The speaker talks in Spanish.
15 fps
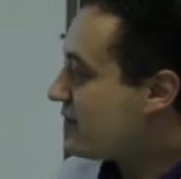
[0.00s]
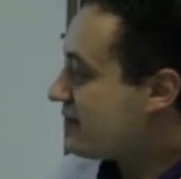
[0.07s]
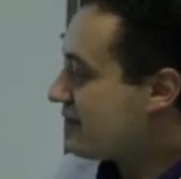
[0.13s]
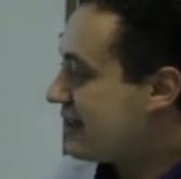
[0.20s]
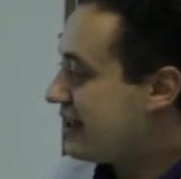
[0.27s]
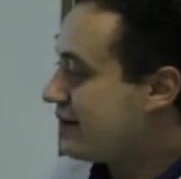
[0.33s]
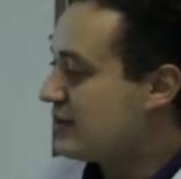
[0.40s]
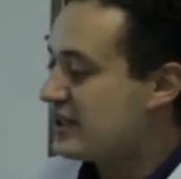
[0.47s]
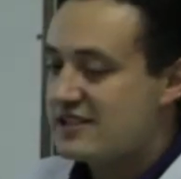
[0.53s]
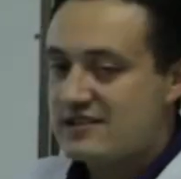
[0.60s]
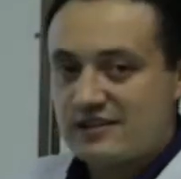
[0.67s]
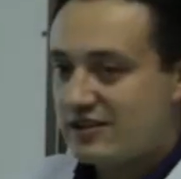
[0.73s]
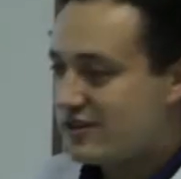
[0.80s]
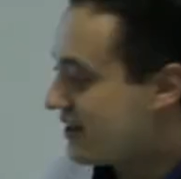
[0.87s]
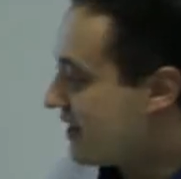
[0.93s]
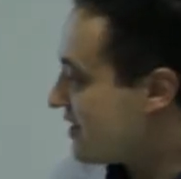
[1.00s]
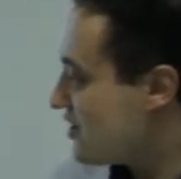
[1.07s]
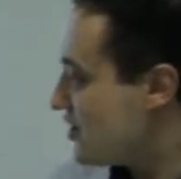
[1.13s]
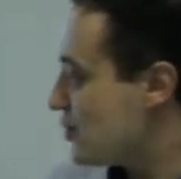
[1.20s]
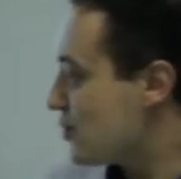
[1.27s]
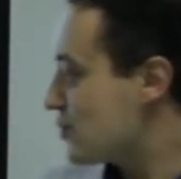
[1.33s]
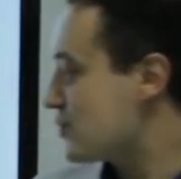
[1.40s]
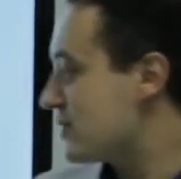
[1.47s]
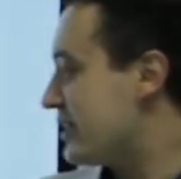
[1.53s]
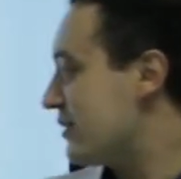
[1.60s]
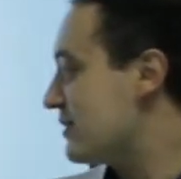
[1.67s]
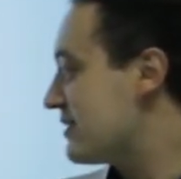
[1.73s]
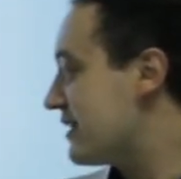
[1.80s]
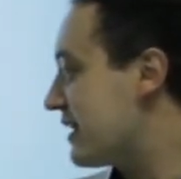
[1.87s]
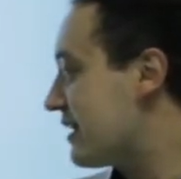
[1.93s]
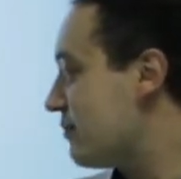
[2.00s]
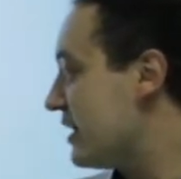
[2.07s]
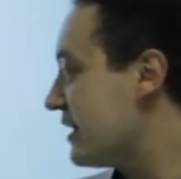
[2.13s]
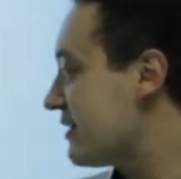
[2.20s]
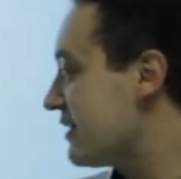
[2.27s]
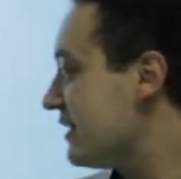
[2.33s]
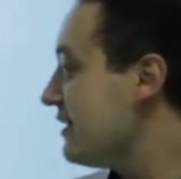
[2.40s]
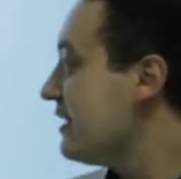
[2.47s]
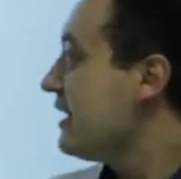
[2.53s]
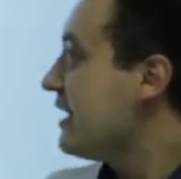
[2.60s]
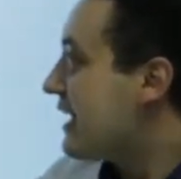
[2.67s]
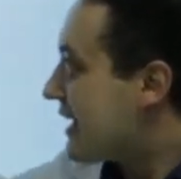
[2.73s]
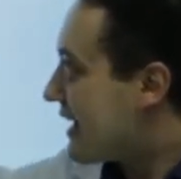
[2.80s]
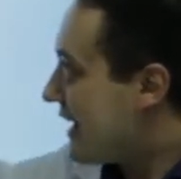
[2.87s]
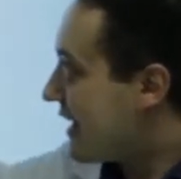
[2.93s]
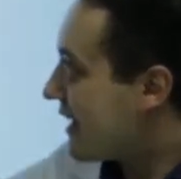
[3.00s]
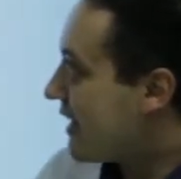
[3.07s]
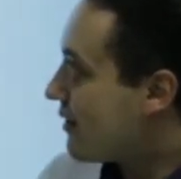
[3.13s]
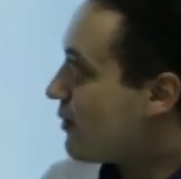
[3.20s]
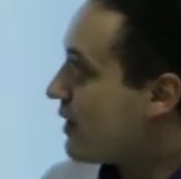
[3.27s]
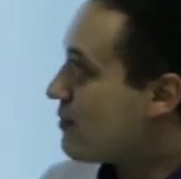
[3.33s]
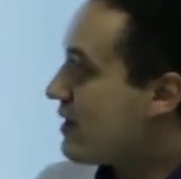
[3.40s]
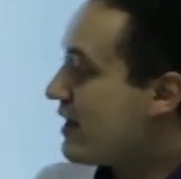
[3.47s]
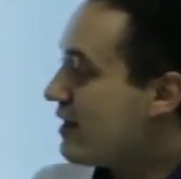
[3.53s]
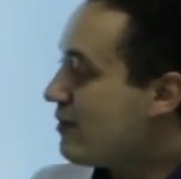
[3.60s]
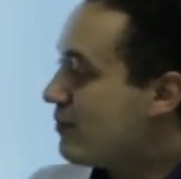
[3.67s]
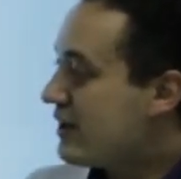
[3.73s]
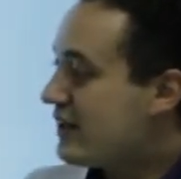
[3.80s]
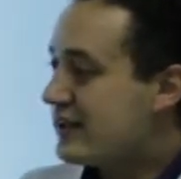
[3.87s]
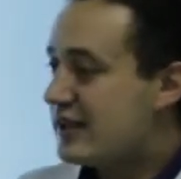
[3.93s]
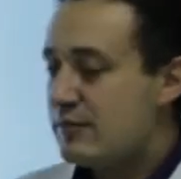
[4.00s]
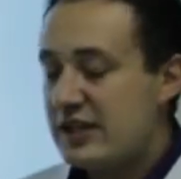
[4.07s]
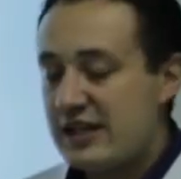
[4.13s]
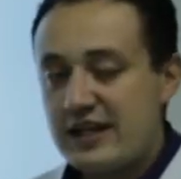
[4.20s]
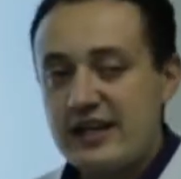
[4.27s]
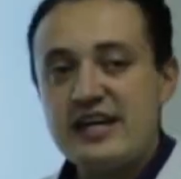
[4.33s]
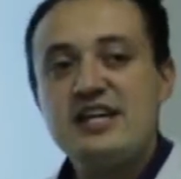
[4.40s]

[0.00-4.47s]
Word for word: el administrador de archivos usando esta herramienta cargar una imagen predeterminada y